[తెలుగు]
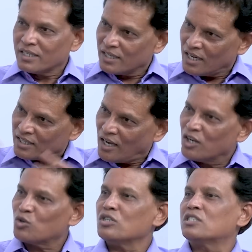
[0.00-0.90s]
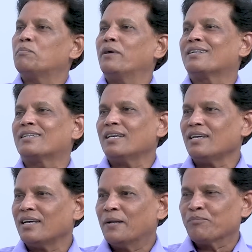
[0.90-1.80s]
మీటింగ్నే దాని గురించి పెట్టి
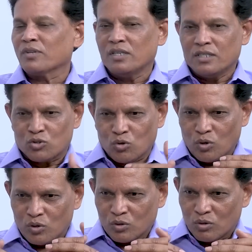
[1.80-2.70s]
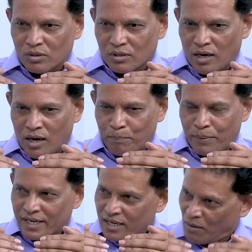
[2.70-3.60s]
సో
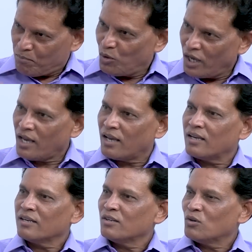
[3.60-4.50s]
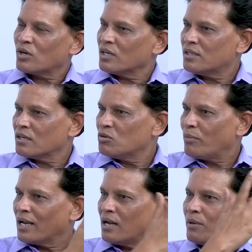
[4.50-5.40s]
అప్పటికి అప్పుడే ఒక ఇద్దరు
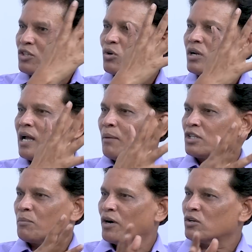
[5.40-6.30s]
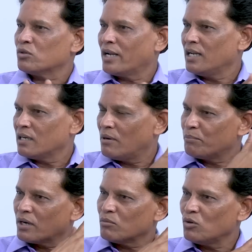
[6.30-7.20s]
మహిళా మంత్రుల్ని ఆమెతో పాటు ఢిల్లీకి
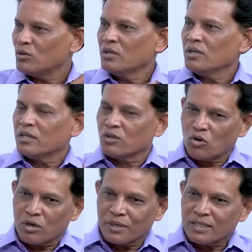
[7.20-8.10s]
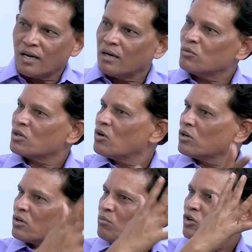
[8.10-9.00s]
పంపడము ఇంకొక మిగతా ముఖం
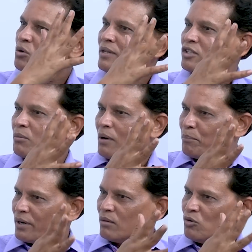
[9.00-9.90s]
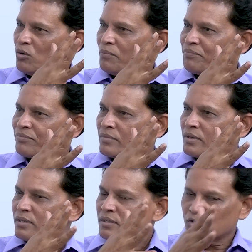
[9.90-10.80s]
ఇంకో ముగ్గురు మంత్రులు పంపడము
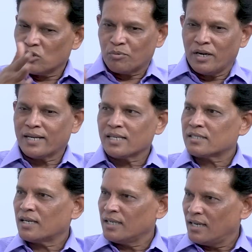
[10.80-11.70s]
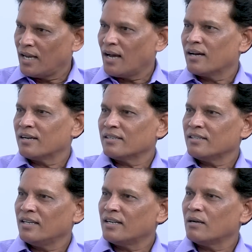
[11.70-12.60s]
సో ఇప్పుడు లేటెస్ట్గా నిన్న
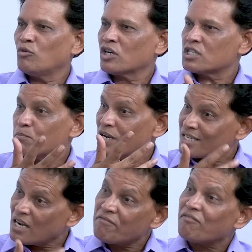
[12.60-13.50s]
నేనేమో ఒక స్పెషల్